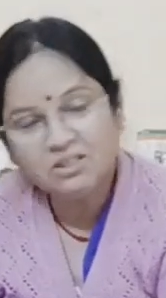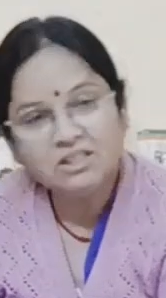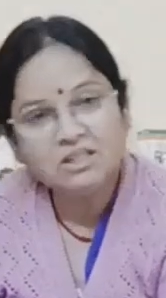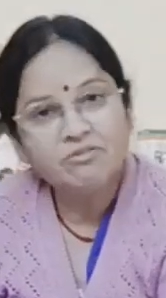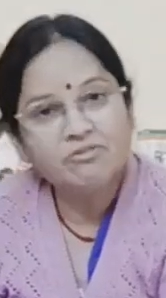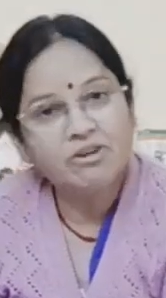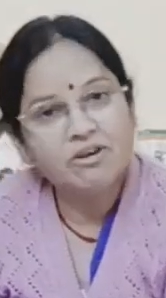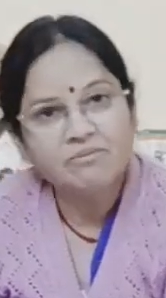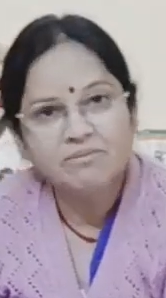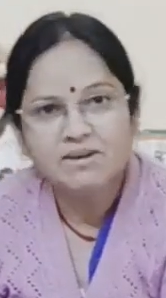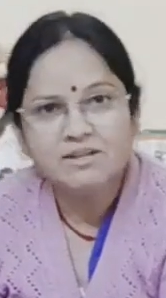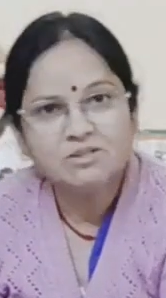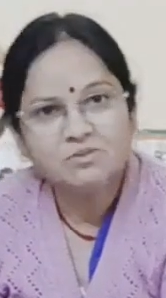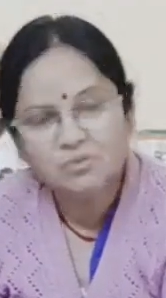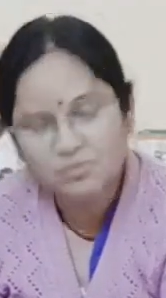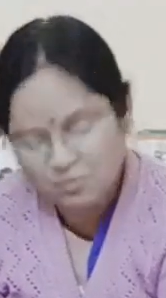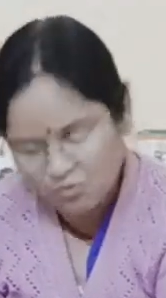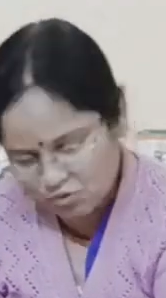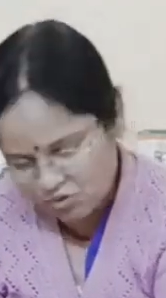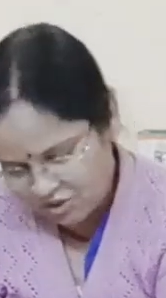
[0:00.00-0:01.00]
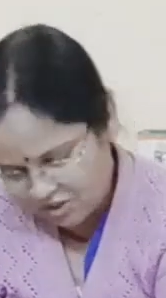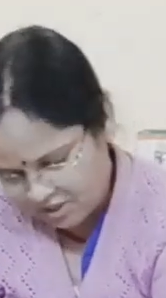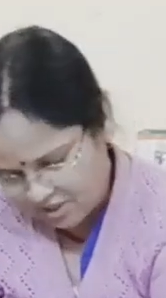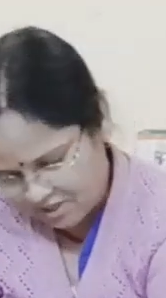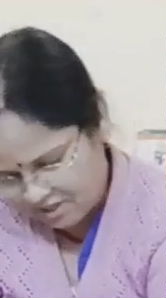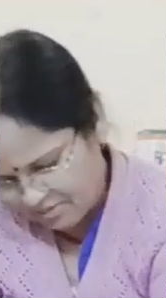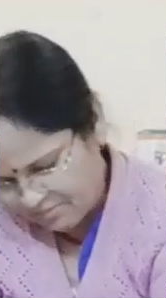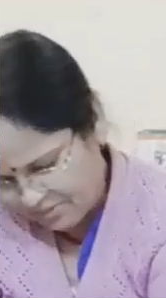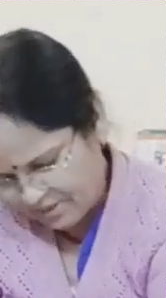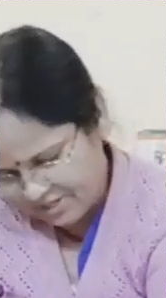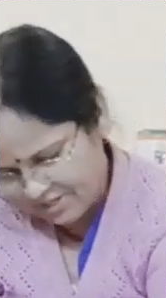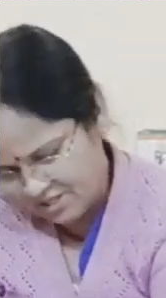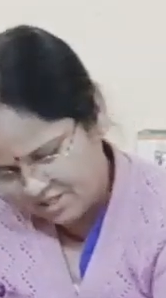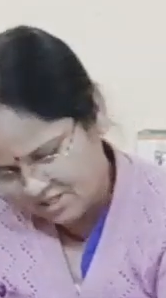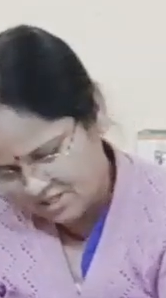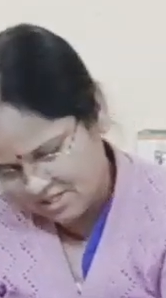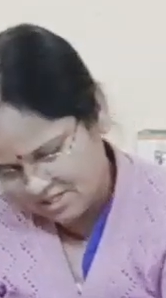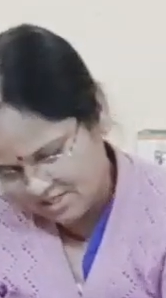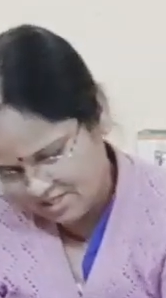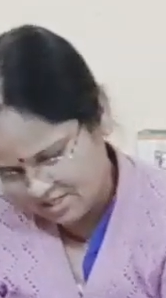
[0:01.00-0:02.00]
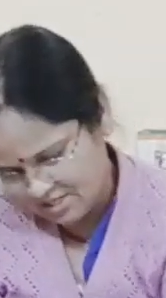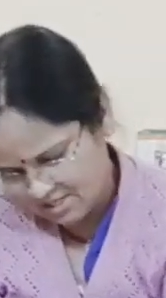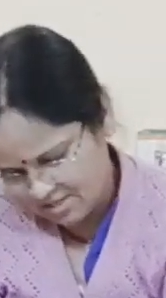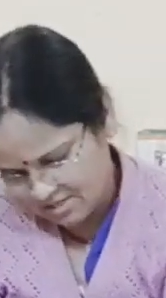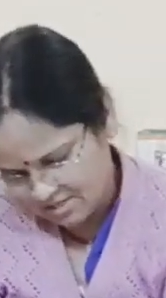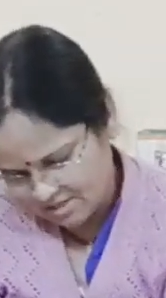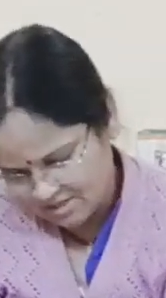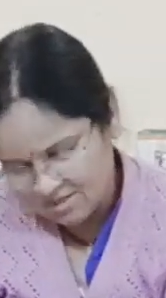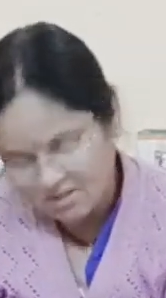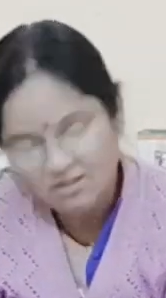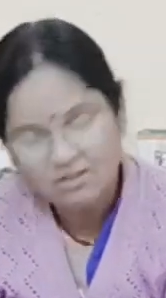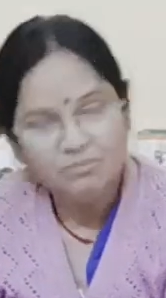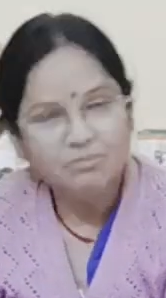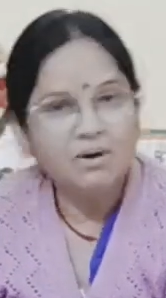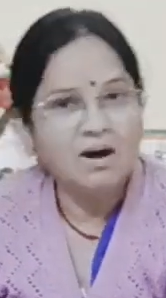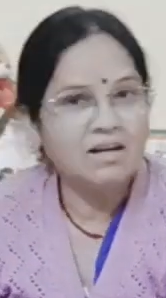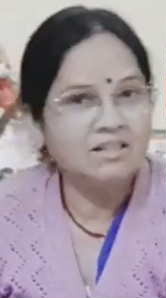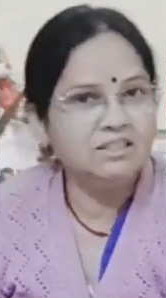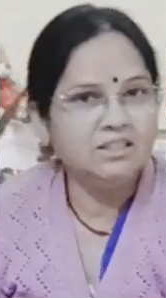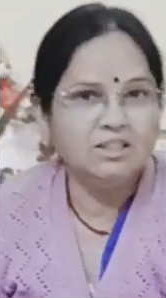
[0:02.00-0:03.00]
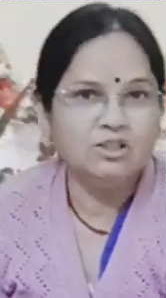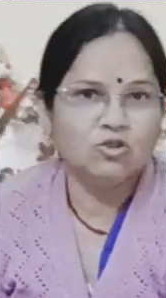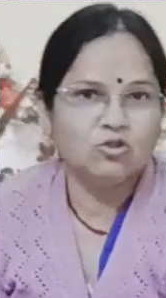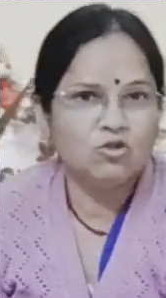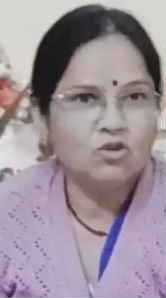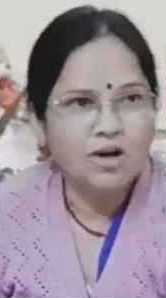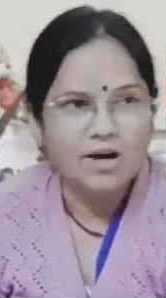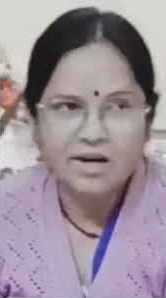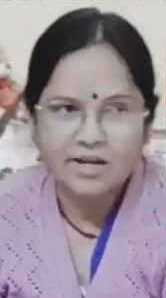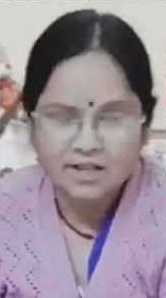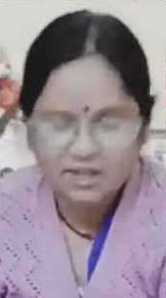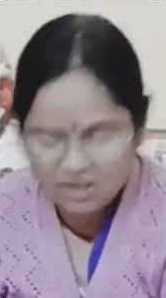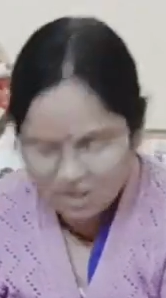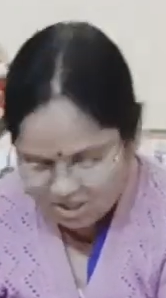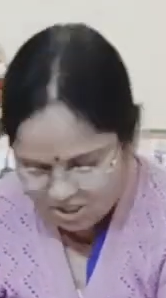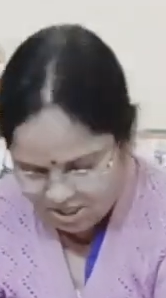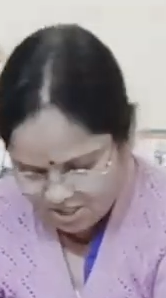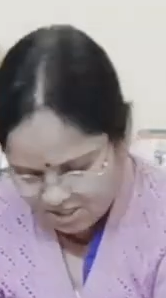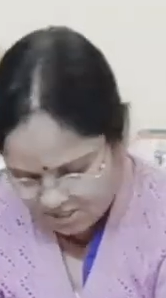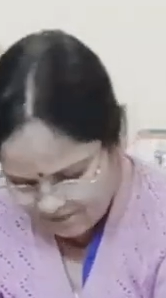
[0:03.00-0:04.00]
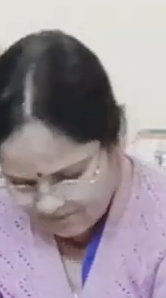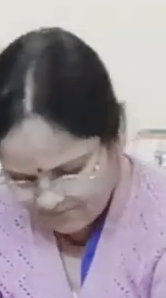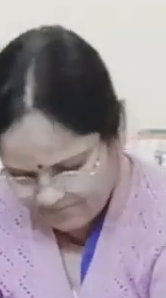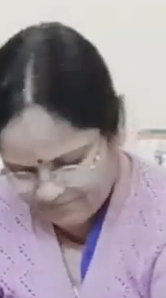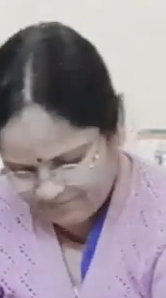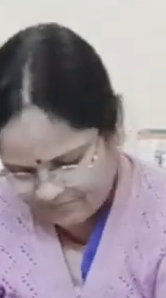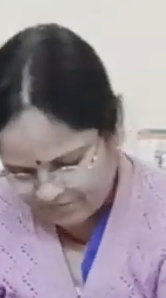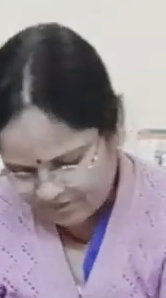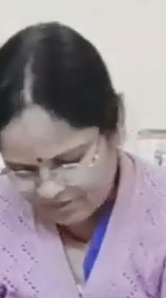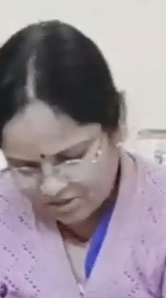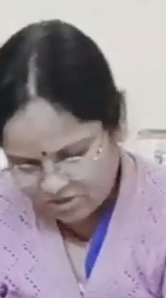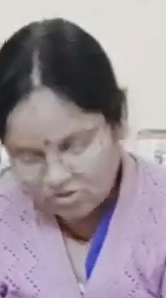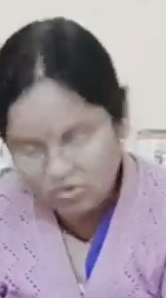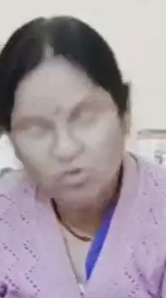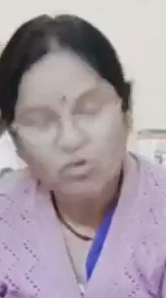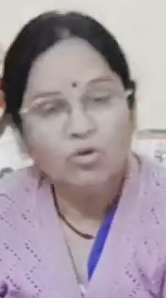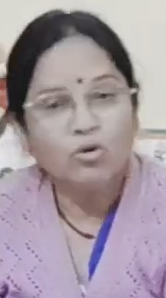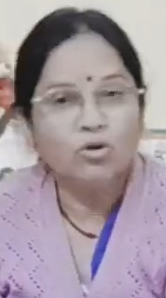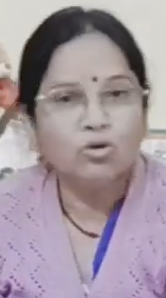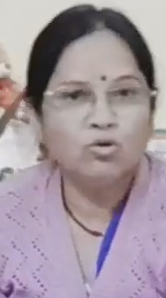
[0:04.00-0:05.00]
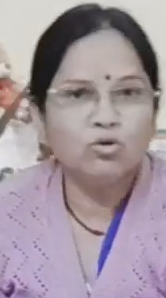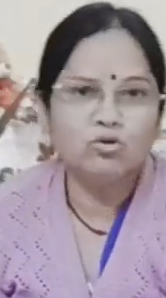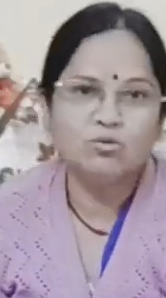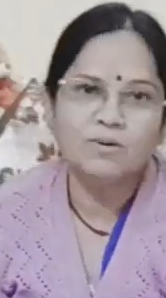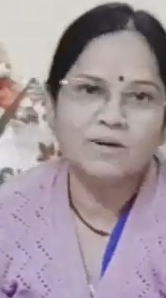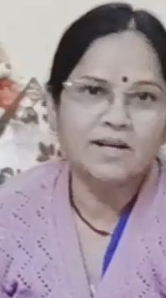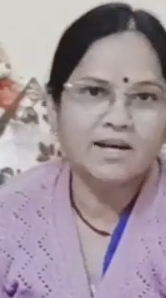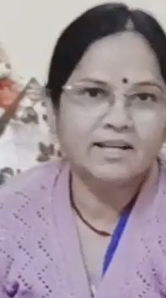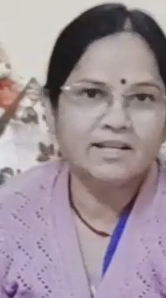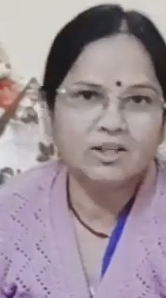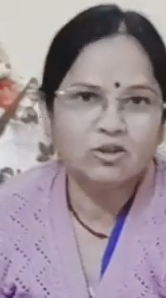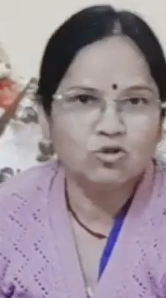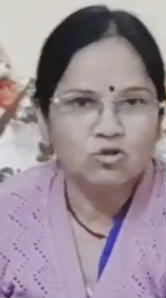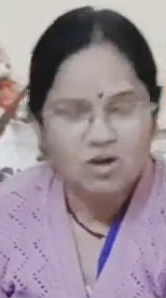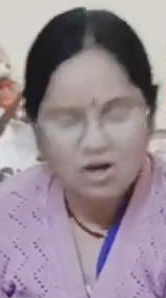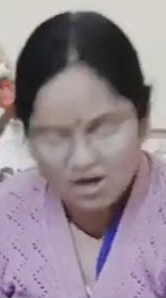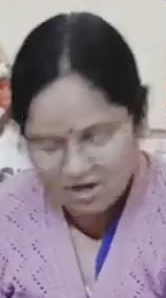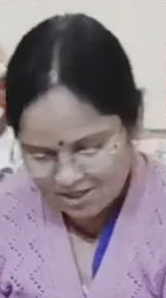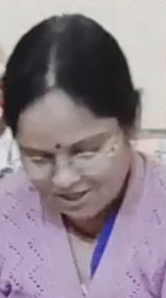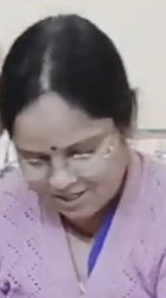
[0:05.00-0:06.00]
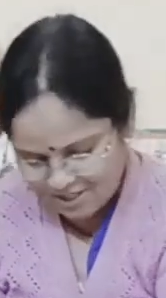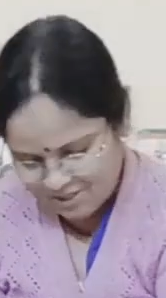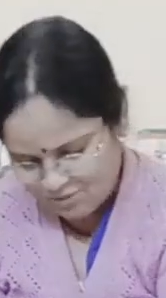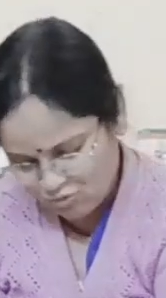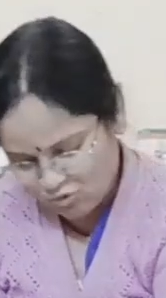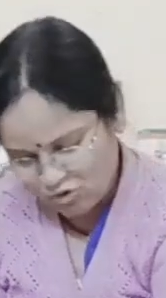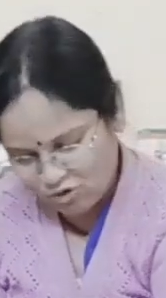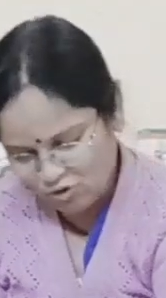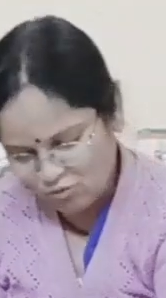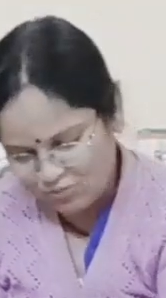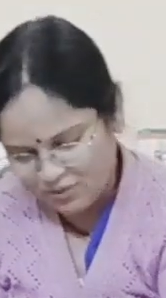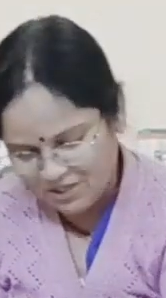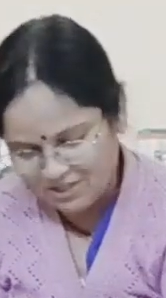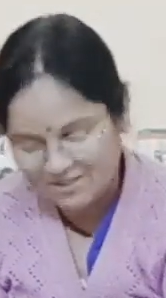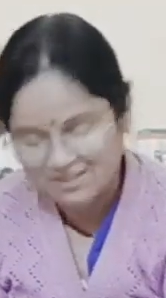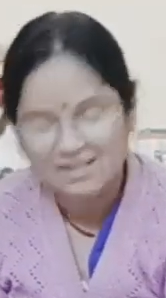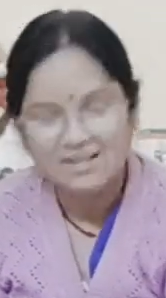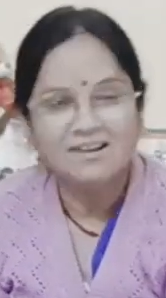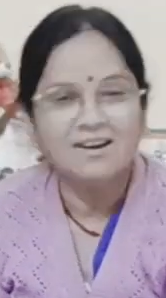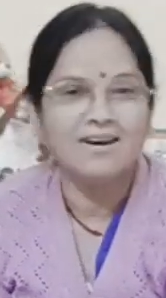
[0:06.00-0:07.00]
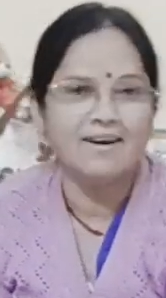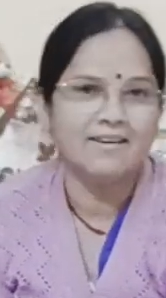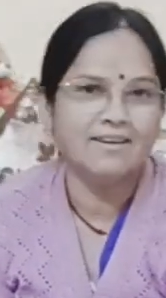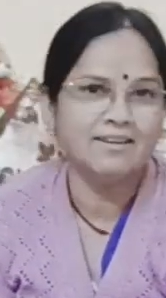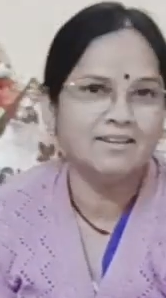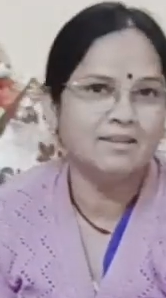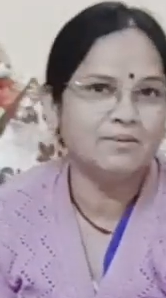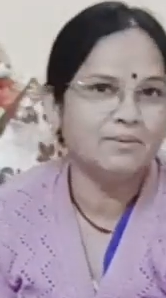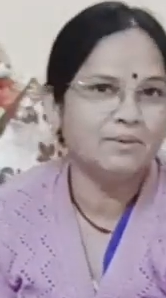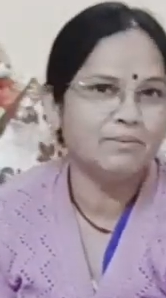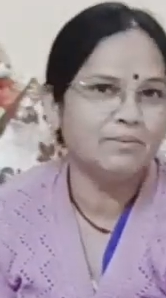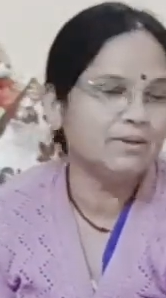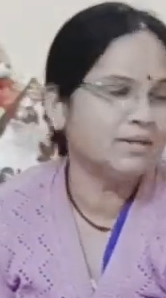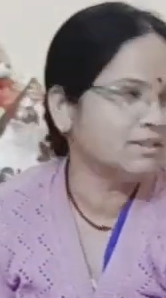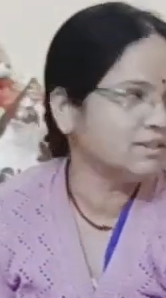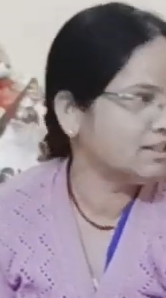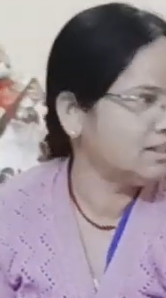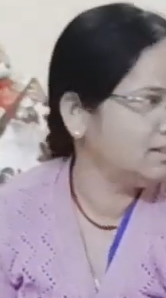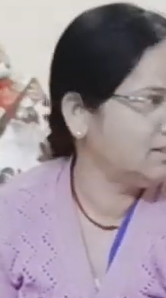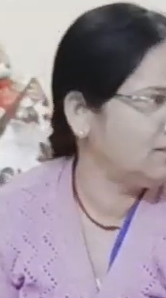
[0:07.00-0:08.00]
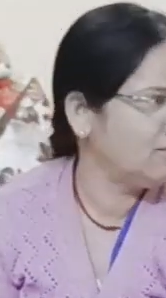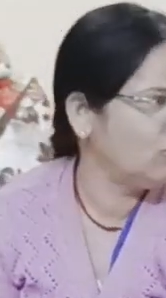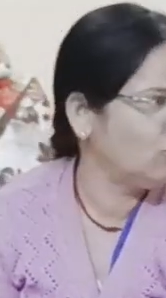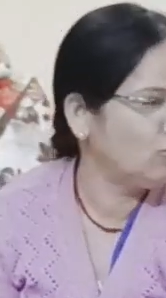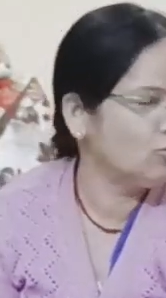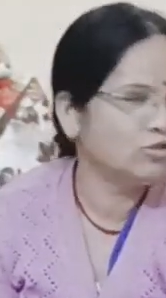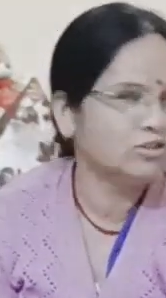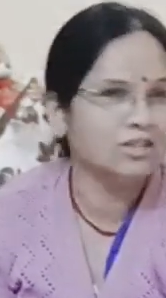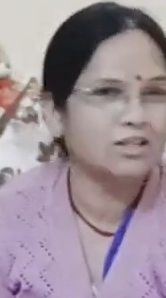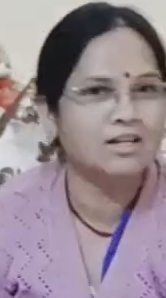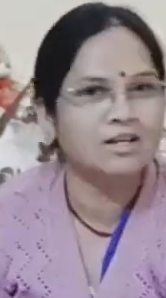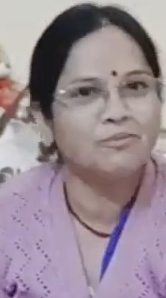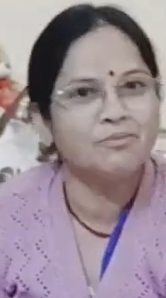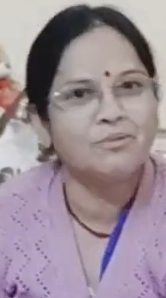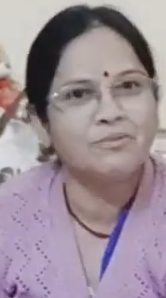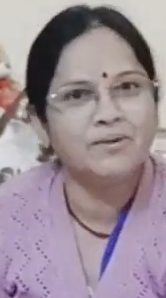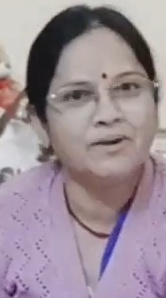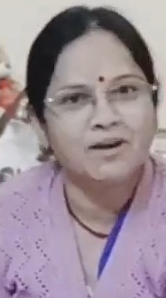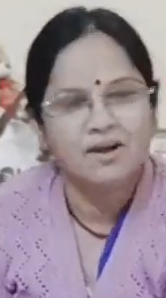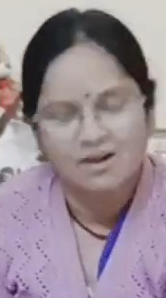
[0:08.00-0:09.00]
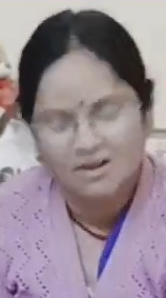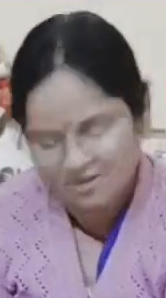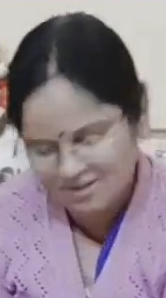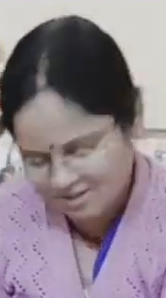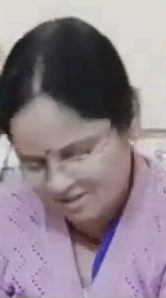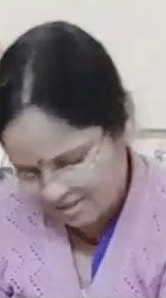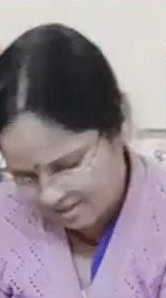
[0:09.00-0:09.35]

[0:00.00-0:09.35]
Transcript: इनकी फरमाइश भी पूरी करना पड़ेगी भाजी इनको खाना नहीं है और कुछ बनाएंगे तो खाना नहीं मुझे तो बेसन खाना था पर बेसन इन लोगों के चक्कर में मैं खा नहीं